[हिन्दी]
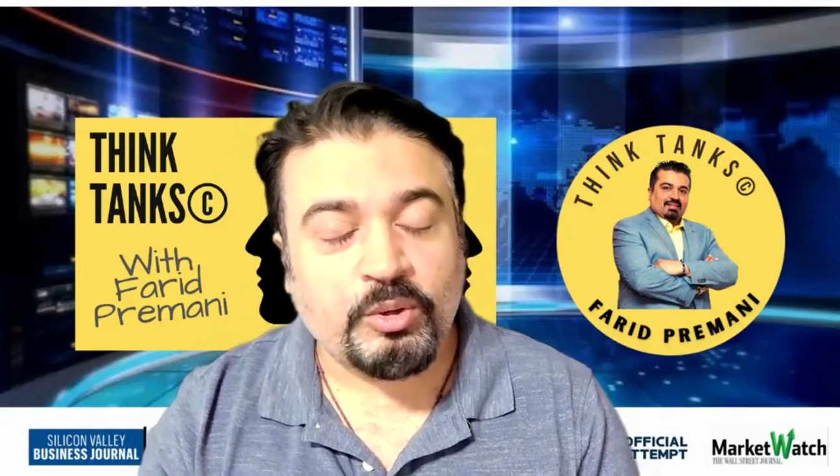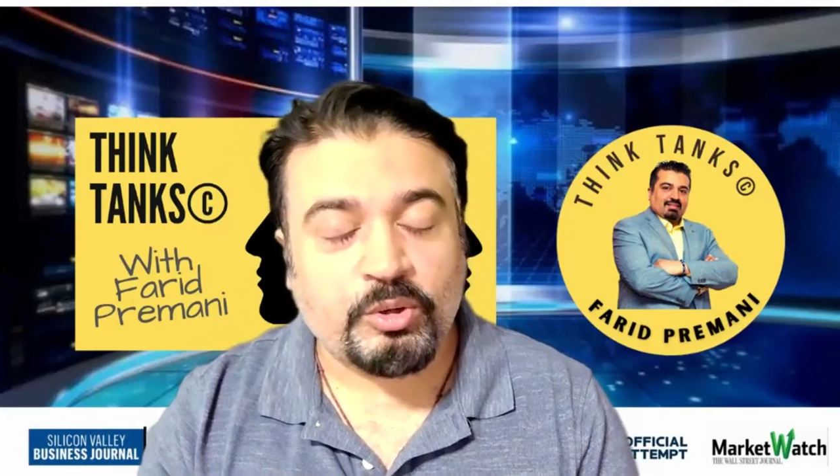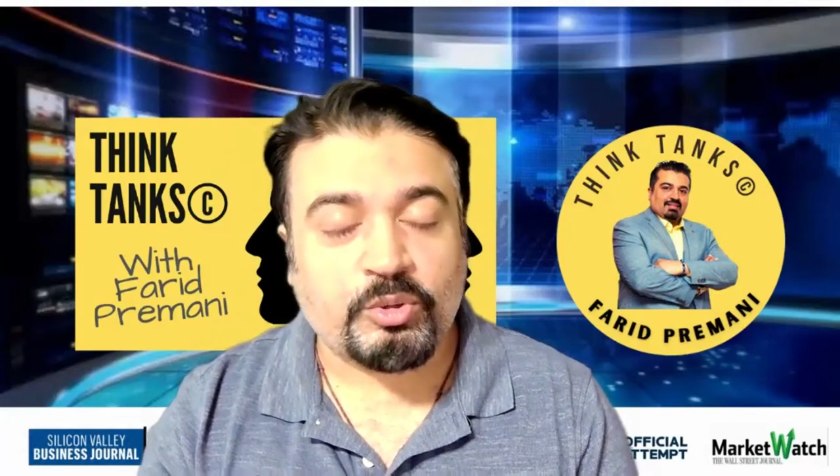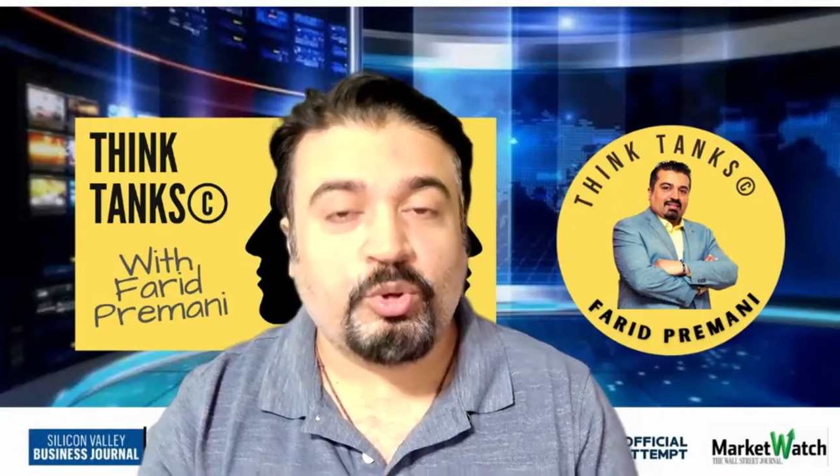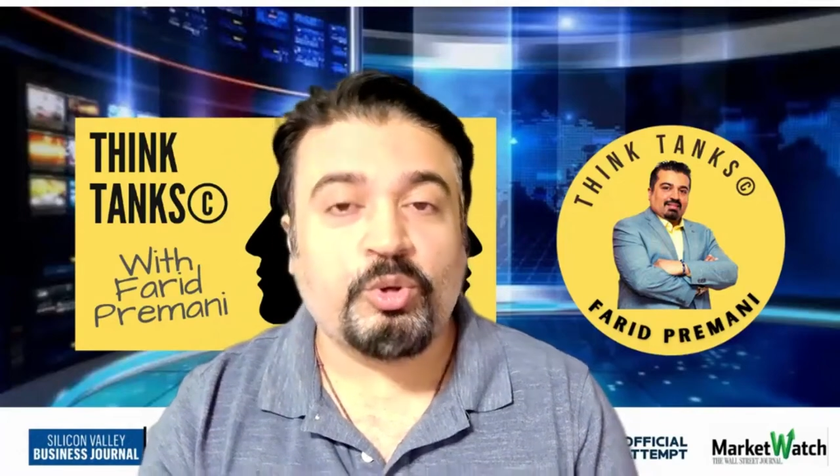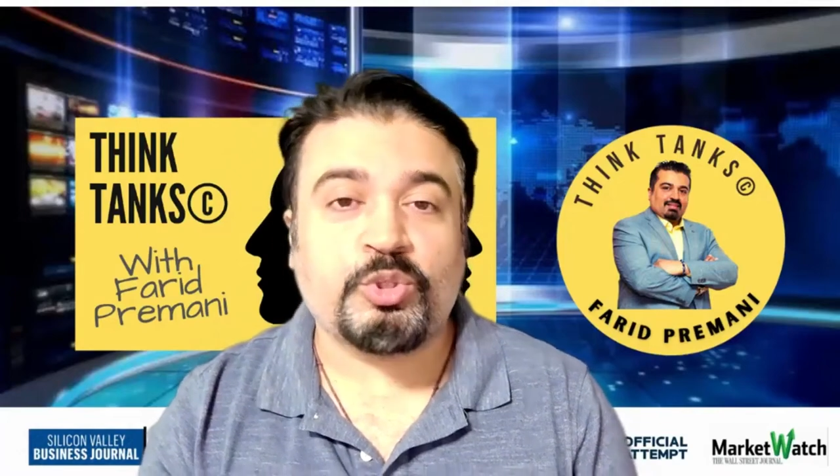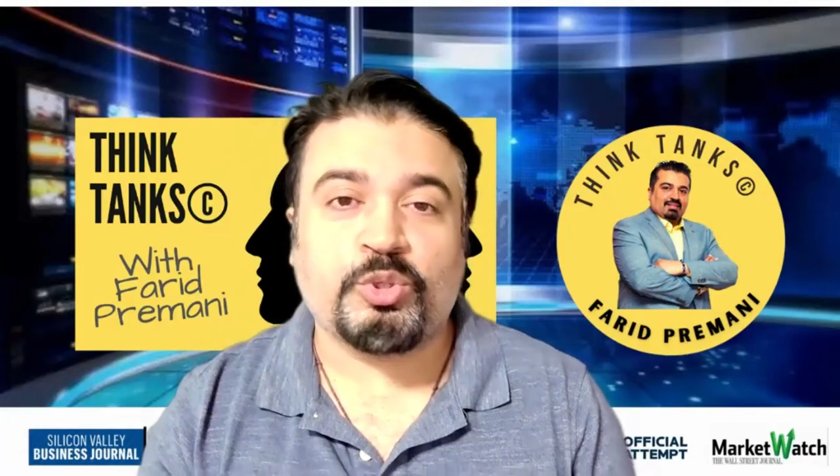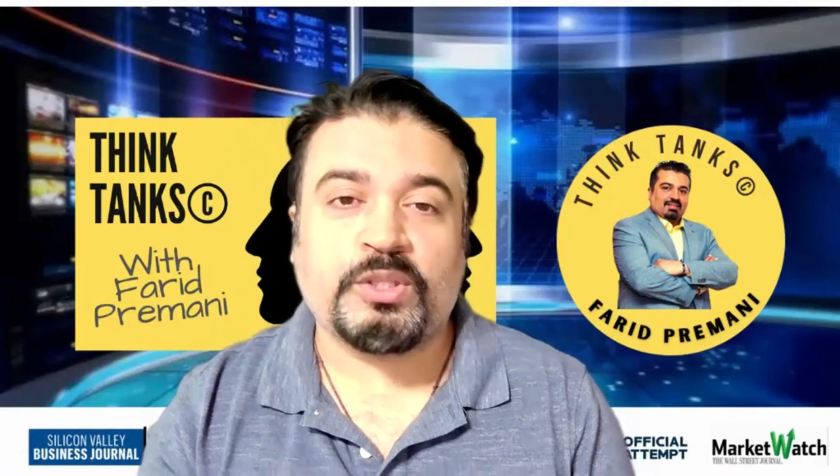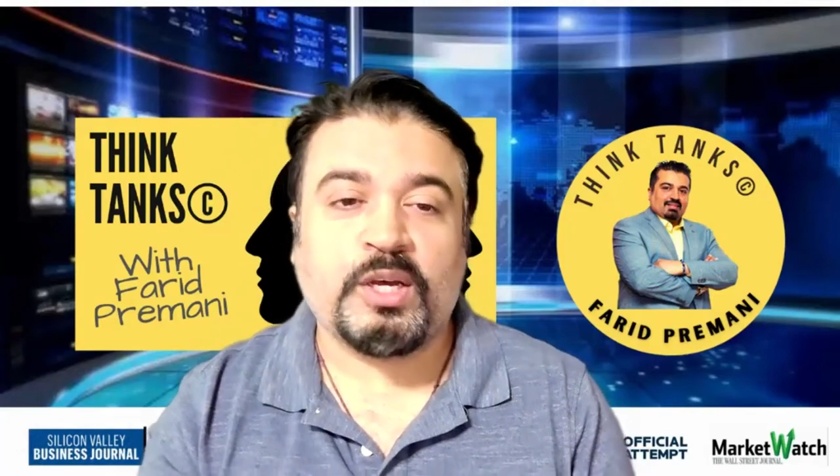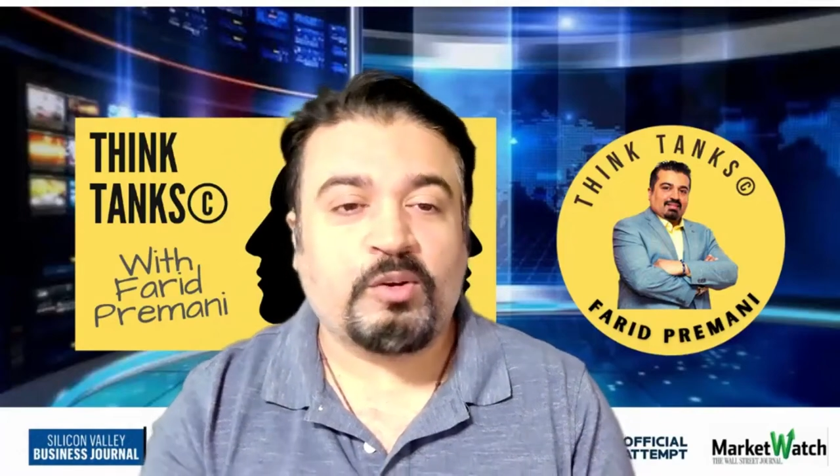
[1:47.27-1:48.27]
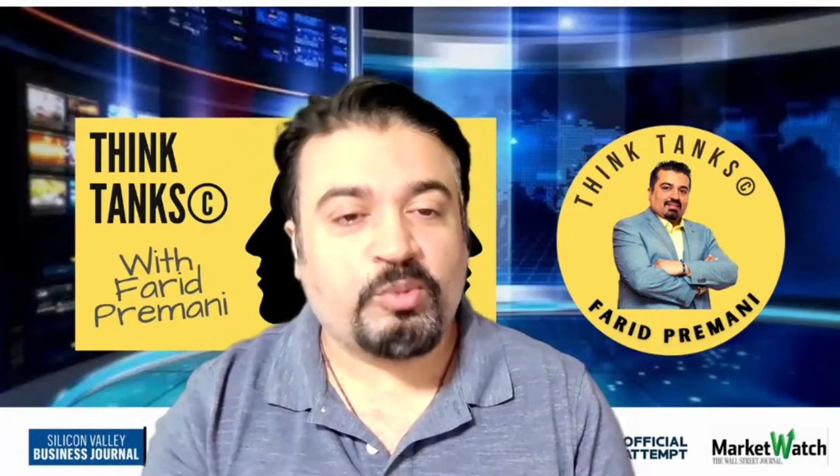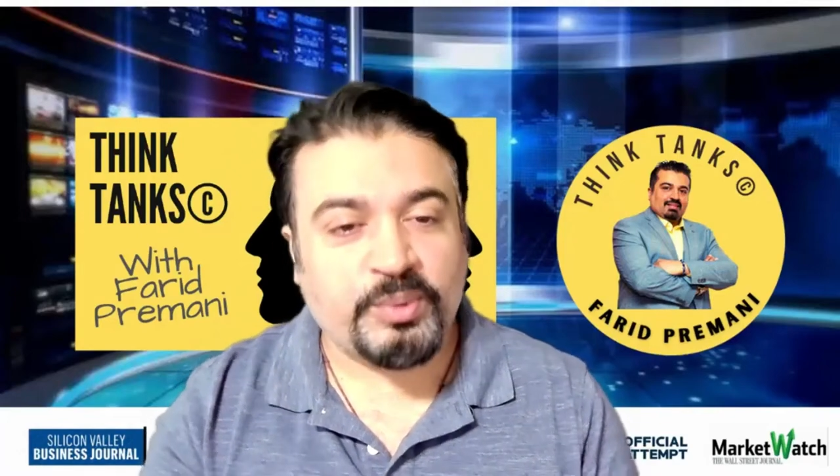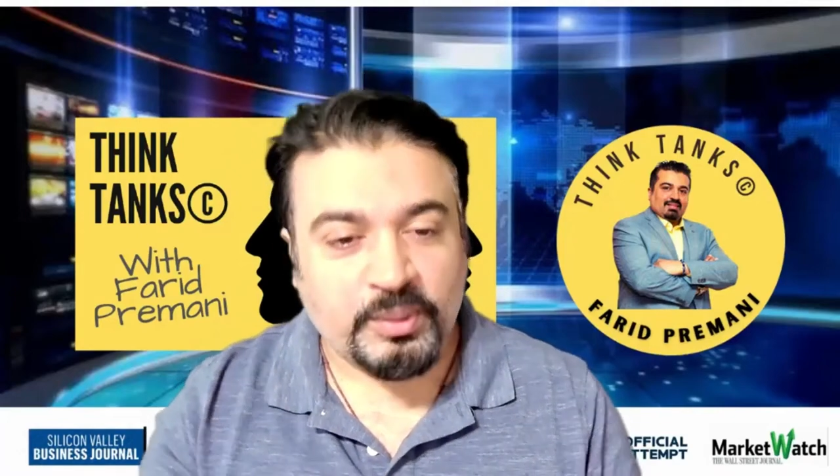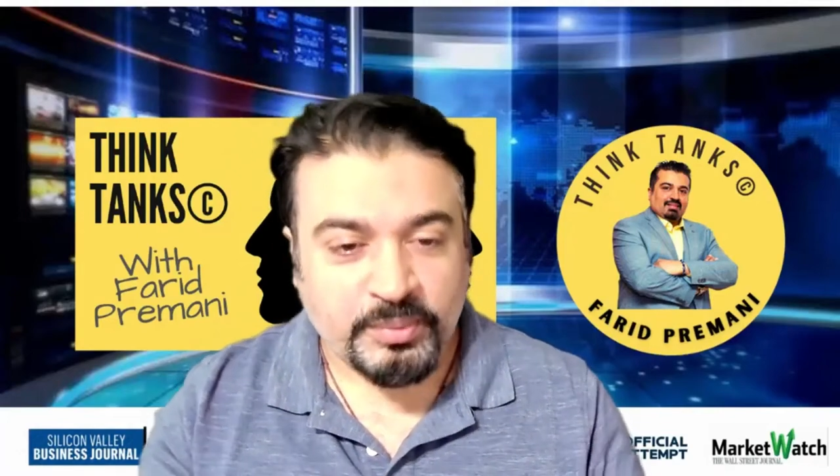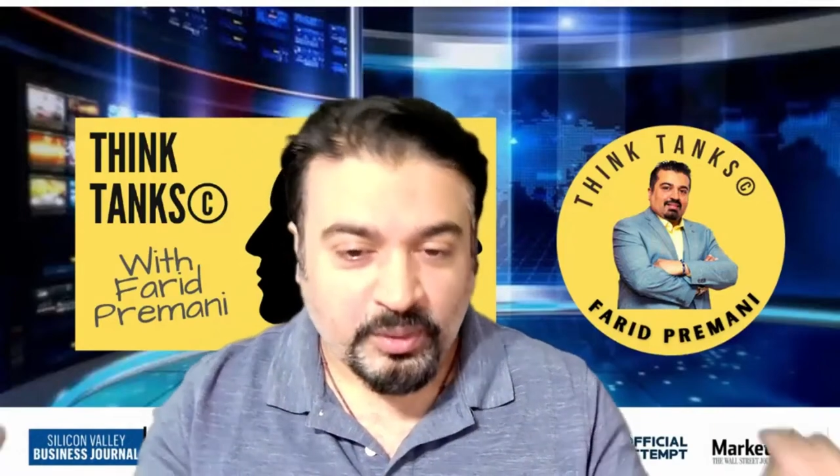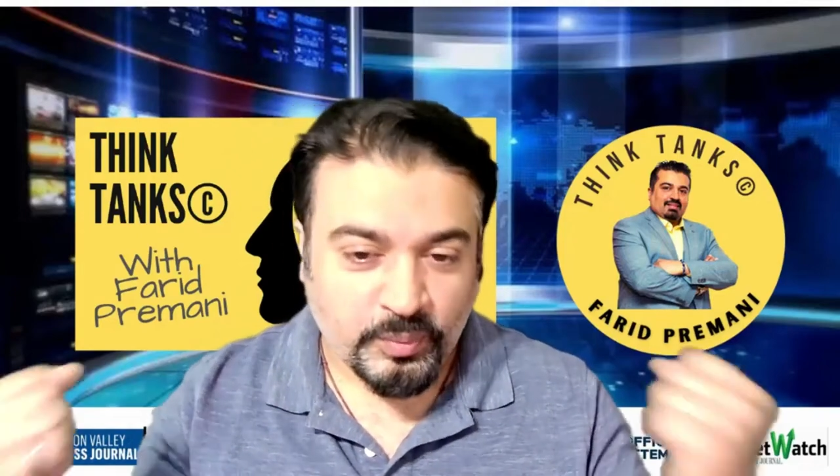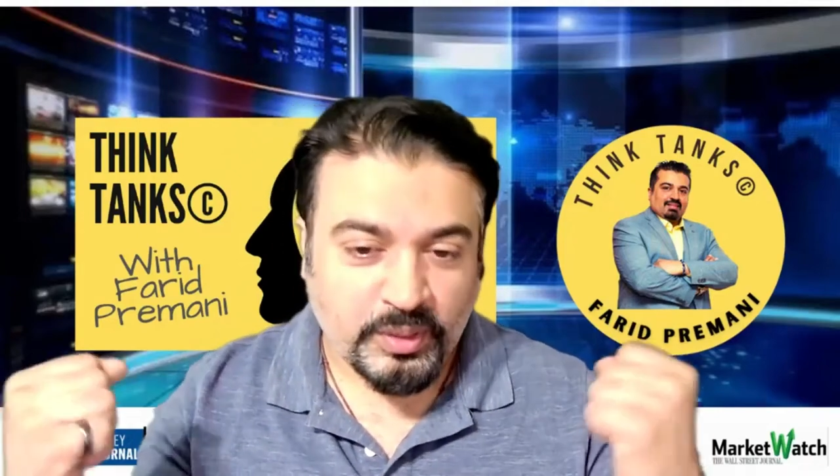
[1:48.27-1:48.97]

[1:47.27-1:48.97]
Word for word: और खुश होता है और वो फिर अपने